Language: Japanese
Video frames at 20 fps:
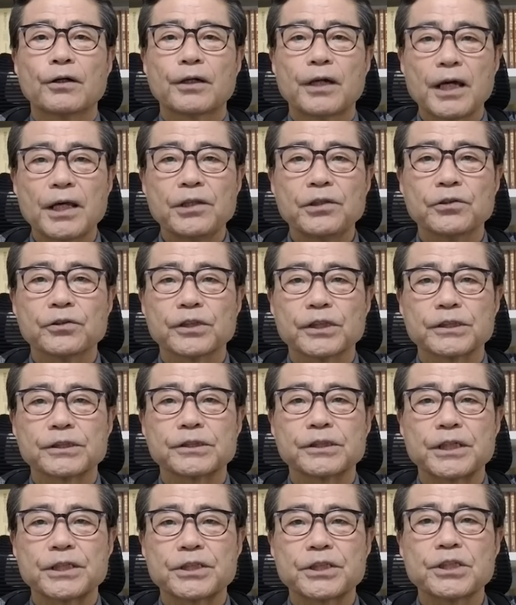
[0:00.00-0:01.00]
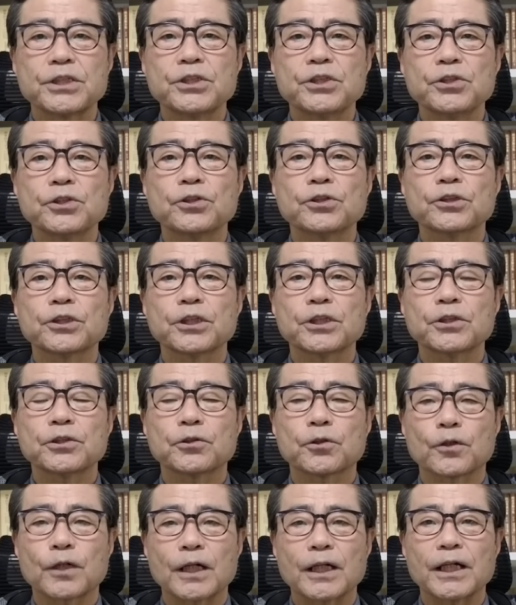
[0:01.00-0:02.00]
県のですね、信用
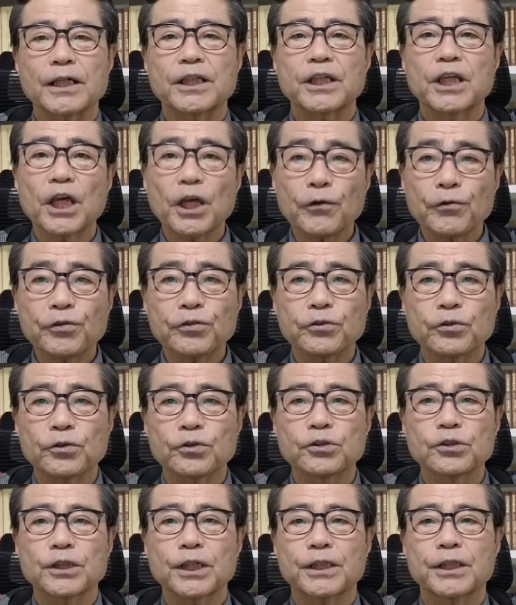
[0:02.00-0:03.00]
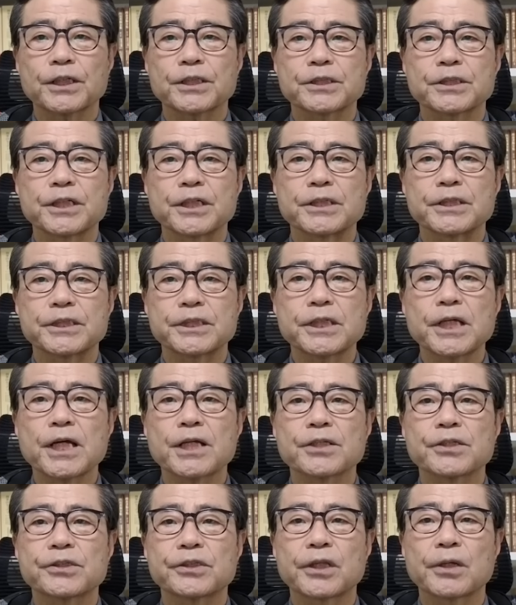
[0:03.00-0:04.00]
金庫から寄付という形で支
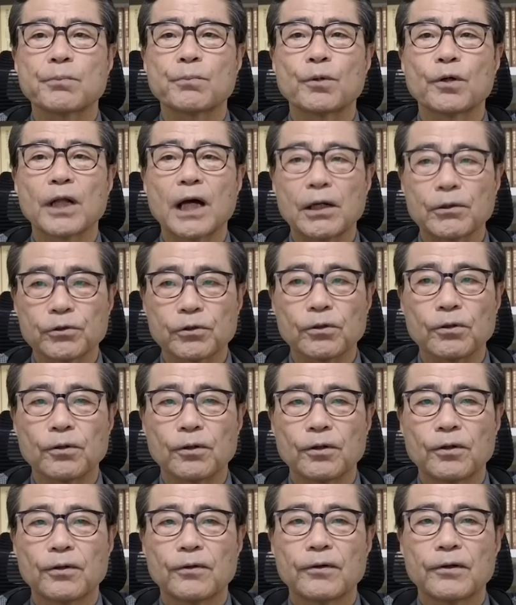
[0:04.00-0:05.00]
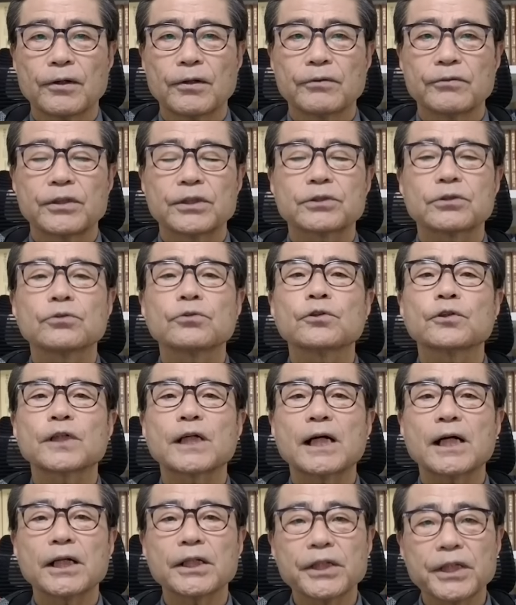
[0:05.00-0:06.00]
援してもらうと。で、その
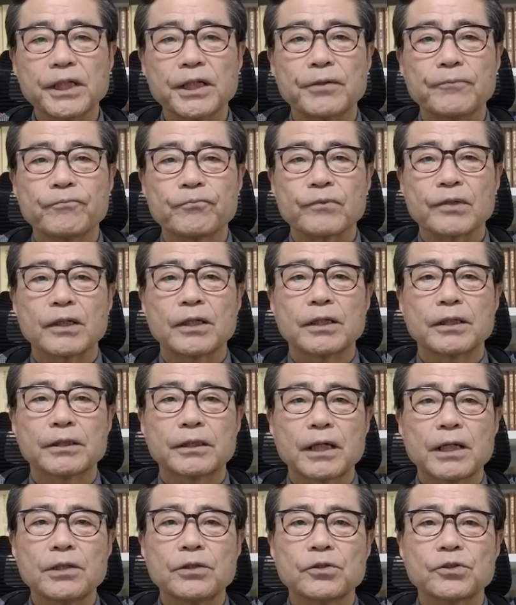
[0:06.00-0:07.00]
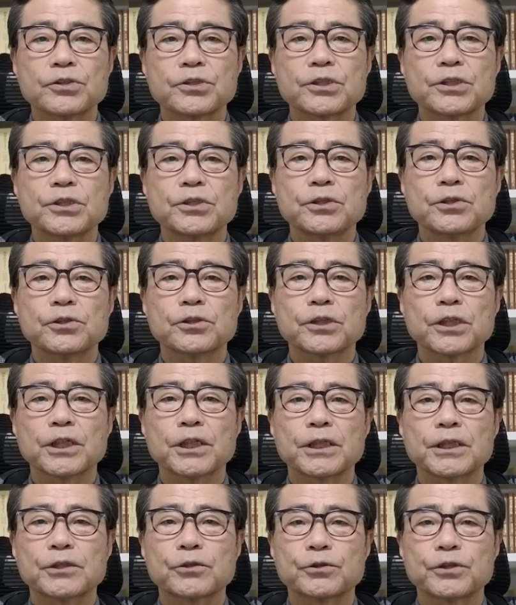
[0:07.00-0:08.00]
代わり、県の信用
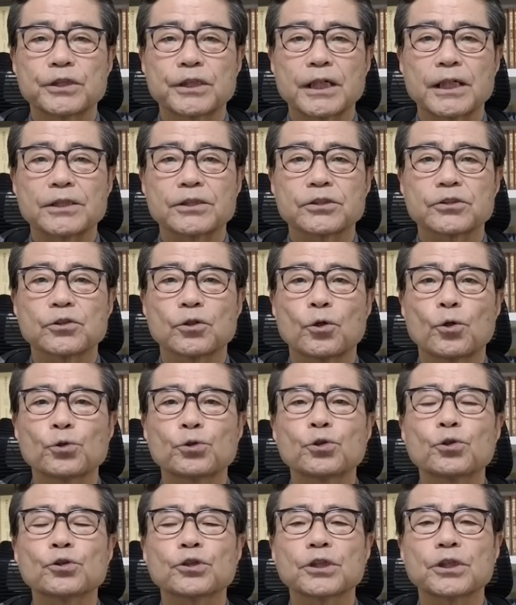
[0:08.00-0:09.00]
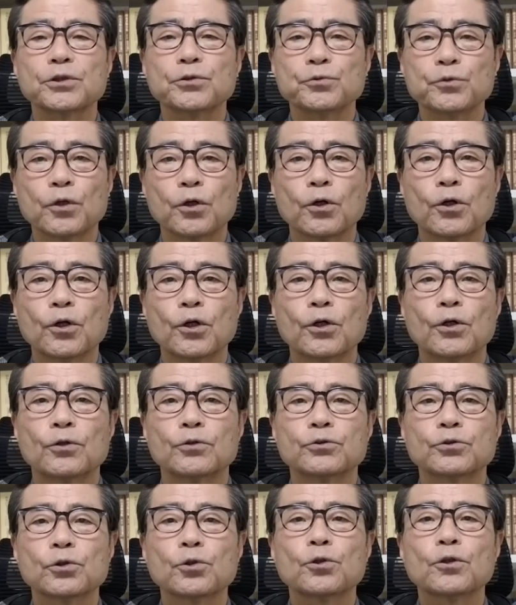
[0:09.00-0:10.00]
金庫に対する補助金を
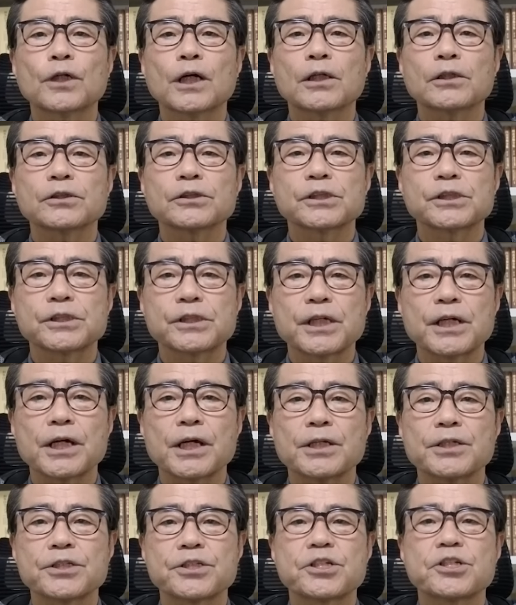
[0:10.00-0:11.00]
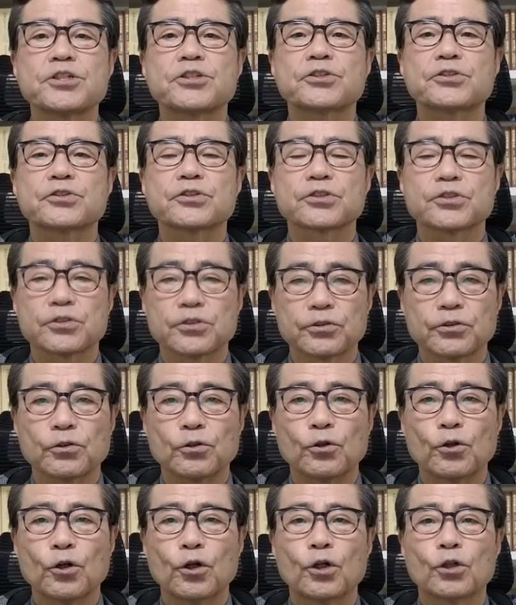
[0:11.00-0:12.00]
増額して支出する
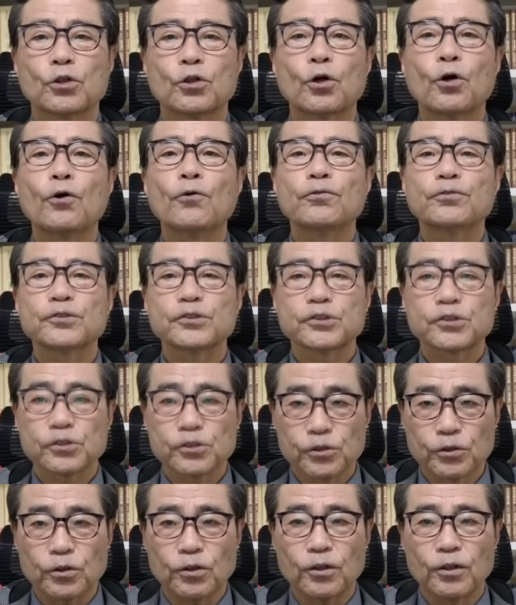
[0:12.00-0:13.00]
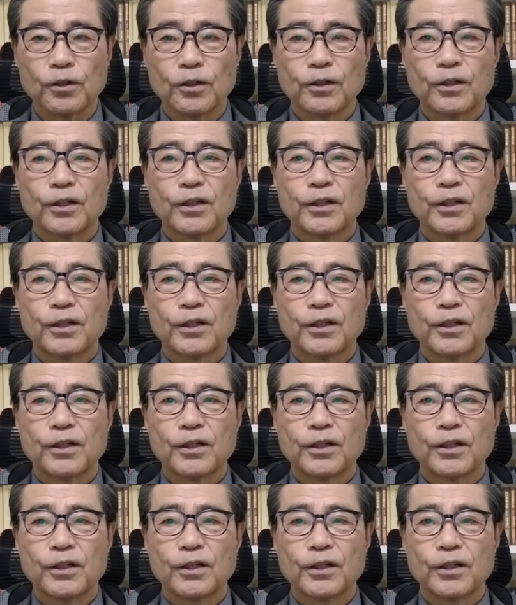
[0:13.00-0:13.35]
と。交付すると。